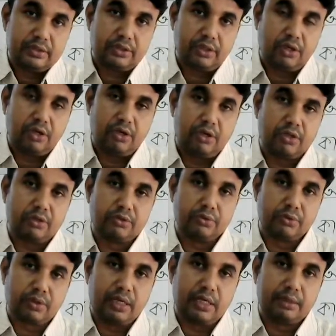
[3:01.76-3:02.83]
শহর
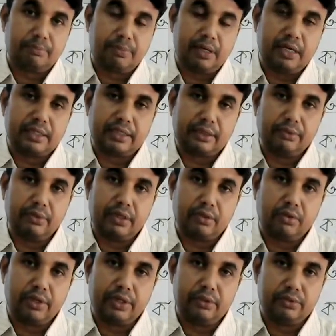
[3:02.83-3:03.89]
দোকান পাট এগুলো গড়ে